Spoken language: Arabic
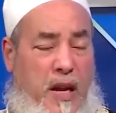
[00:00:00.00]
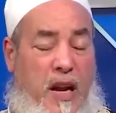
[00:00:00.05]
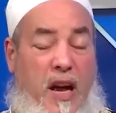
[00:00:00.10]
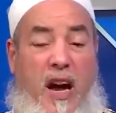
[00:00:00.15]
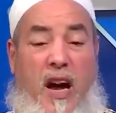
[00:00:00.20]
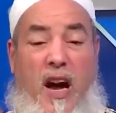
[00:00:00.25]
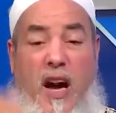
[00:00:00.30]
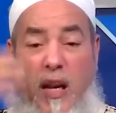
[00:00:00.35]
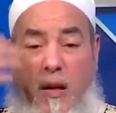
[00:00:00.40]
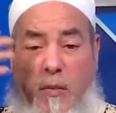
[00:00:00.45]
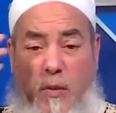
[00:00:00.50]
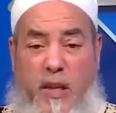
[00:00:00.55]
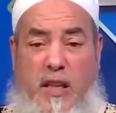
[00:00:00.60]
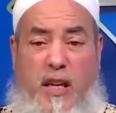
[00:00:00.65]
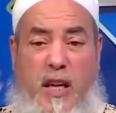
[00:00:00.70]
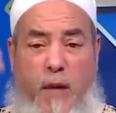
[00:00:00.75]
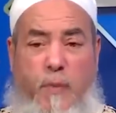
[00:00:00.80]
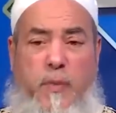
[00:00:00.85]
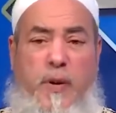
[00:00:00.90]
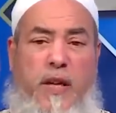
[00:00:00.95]
العالم
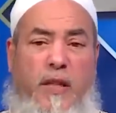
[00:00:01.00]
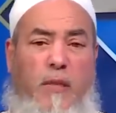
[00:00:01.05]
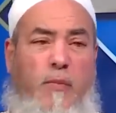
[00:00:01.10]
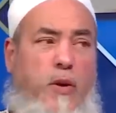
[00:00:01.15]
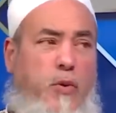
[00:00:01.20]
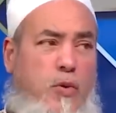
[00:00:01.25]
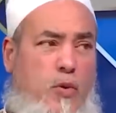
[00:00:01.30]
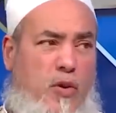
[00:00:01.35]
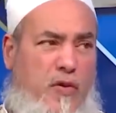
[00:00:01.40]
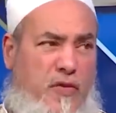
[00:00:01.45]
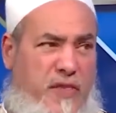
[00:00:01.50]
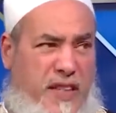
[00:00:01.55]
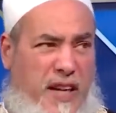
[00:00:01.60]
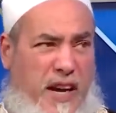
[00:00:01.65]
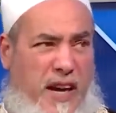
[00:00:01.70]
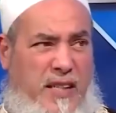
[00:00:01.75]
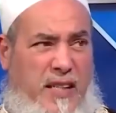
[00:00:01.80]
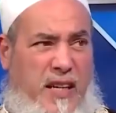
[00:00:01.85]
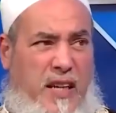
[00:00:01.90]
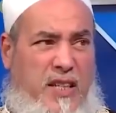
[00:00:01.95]
الكبير الموجود في
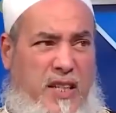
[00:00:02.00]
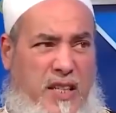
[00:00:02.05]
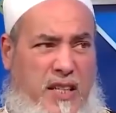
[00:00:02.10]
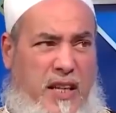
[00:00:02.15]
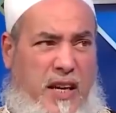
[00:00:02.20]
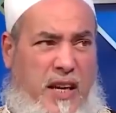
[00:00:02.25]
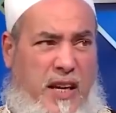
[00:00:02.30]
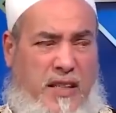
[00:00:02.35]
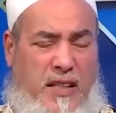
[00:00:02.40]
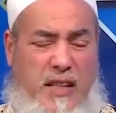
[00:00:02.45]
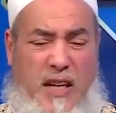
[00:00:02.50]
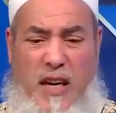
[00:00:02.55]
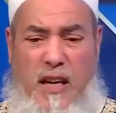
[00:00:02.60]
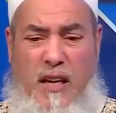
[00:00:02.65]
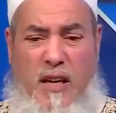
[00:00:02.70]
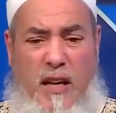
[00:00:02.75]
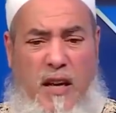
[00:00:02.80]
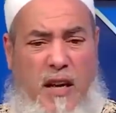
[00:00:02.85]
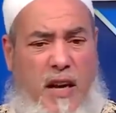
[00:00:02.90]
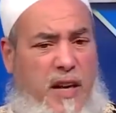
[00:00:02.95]
الصحراء
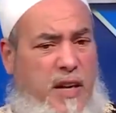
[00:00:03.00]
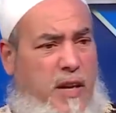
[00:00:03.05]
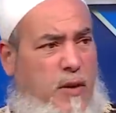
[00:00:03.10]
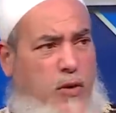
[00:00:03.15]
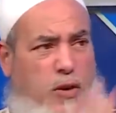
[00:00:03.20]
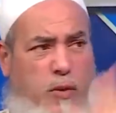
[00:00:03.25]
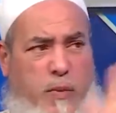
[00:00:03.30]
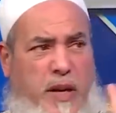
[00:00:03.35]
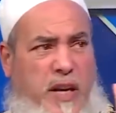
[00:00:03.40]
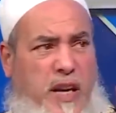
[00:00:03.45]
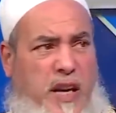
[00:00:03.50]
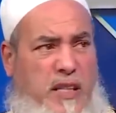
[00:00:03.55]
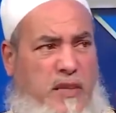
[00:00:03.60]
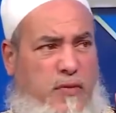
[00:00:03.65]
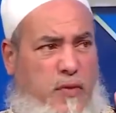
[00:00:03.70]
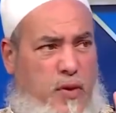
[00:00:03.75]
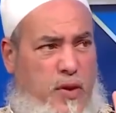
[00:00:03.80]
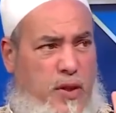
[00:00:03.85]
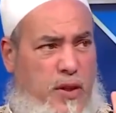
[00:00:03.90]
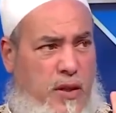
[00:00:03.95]
الجزائرية أنا كنت ما
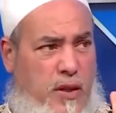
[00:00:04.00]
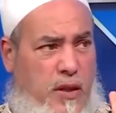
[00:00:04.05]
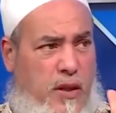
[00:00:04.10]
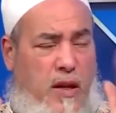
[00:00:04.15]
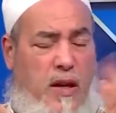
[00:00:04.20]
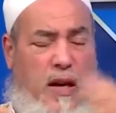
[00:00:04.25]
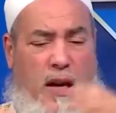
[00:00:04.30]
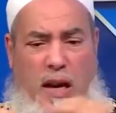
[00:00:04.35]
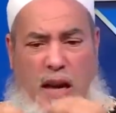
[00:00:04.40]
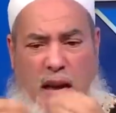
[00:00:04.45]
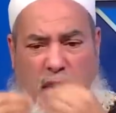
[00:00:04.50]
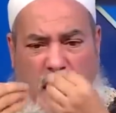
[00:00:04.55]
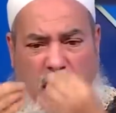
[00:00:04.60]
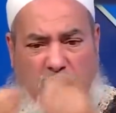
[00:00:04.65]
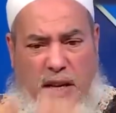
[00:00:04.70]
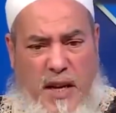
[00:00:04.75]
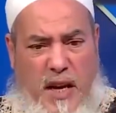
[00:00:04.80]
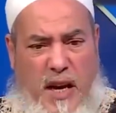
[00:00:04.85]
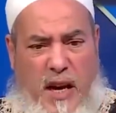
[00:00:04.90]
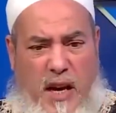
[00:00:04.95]
نعرفوش
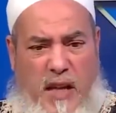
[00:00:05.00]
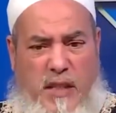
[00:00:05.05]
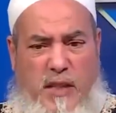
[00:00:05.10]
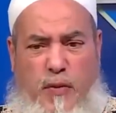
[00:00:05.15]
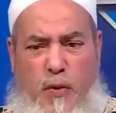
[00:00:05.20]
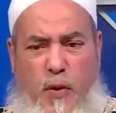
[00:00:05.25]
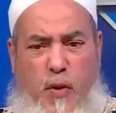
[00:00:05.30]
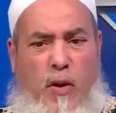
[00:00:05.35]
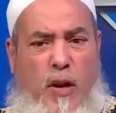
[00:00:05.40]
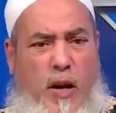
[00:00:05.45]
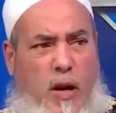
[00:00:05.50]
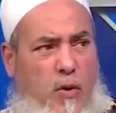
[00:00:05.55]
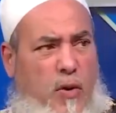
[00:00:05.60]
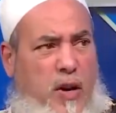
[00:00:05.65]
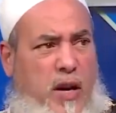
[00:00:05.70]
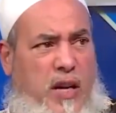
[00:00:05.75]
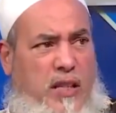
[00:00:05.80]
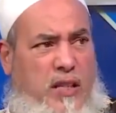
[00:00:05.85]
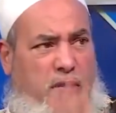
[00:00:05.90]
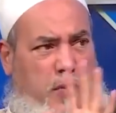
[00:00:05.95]
لا أنا أعرفه ولا
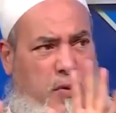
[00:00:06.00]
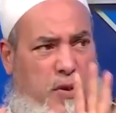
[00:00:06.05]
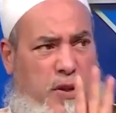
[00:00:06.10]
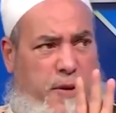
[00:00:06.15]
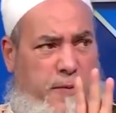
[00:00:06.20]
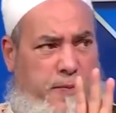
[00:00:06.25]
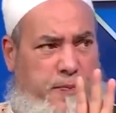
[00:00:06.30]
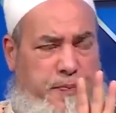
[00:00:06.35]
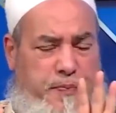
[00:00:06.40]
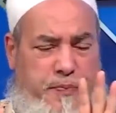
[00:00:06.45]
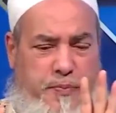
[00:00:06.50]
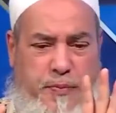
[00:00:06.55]
هو يعرفني